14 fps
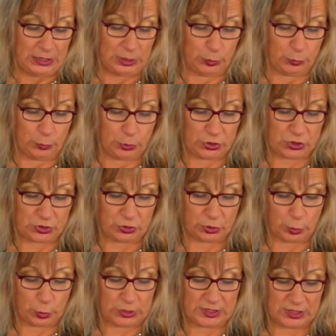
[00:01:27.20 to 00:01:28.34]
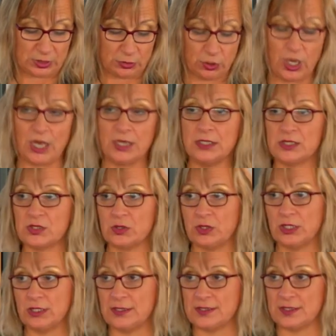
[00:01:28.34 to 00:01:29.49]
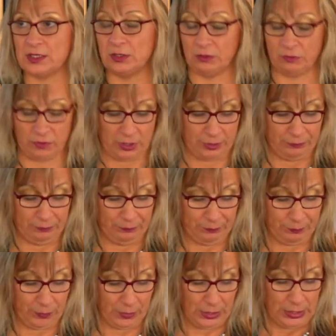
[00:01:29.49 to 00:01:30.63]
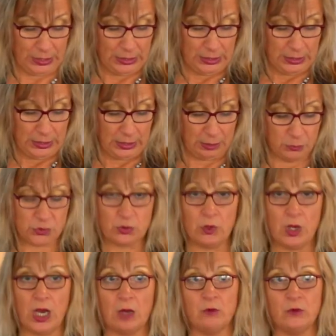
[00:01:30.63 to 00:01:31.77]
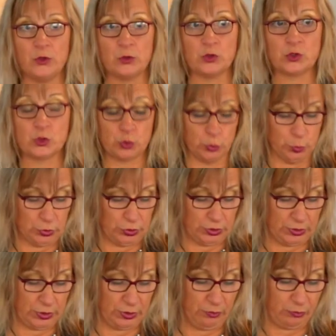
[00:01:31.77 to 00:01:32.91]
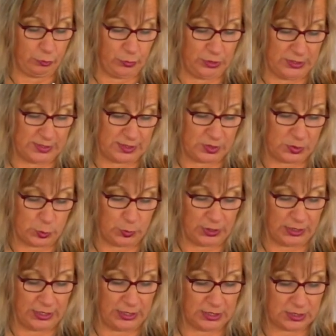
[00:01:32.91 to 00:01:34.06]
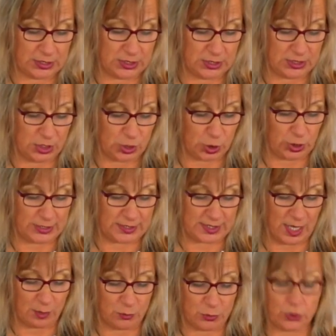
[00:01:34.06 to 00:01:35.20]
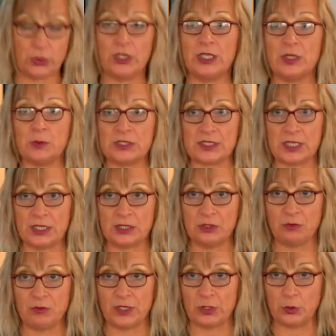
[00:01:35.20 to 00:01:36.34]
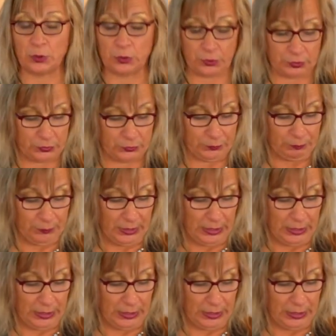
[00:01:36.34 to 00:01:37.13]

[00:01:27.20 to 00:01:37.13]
die um 1990 noch gar nicht zu realisieren war. Ebenso haben wir uns Tugenden für Minisys überlegt, die schon als abenteuerlich bezeichnet werden konnte.